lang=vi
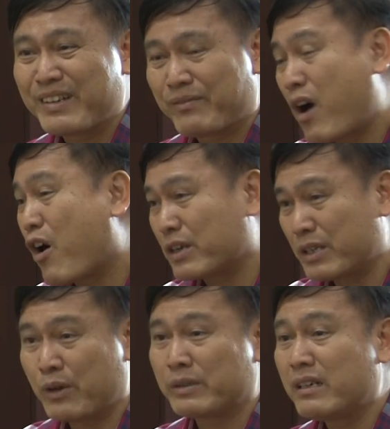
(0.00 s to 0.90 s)
và họ thì
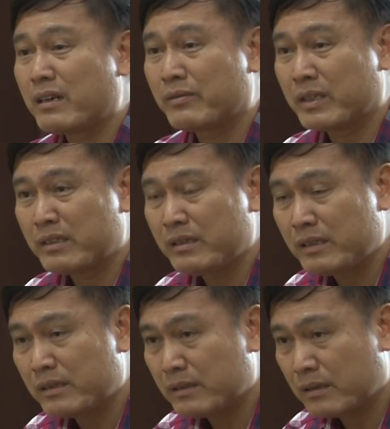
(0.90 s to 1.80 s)
đều rất là với
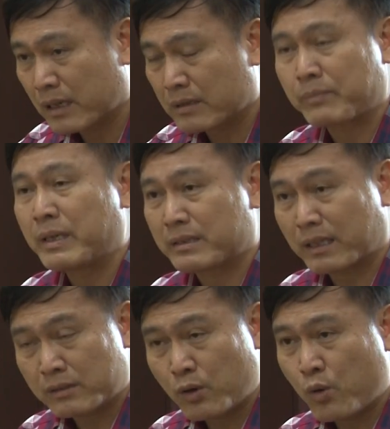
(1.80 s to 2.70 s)
như là tăng điệt
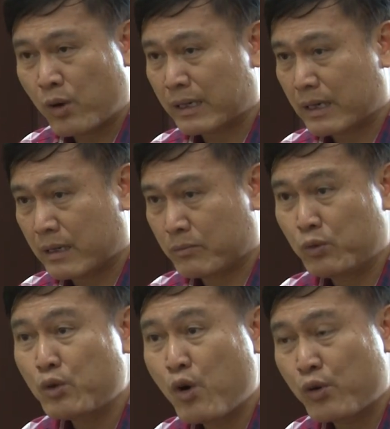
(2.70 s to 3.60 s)
sách dô hoặc là
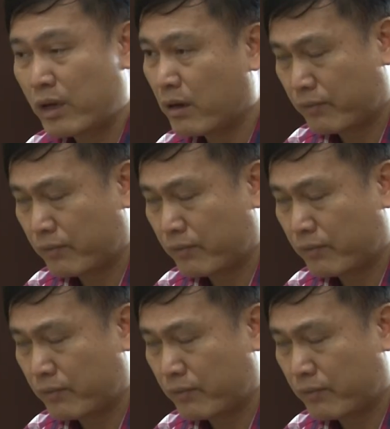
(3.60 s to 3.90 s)
bruno thì họ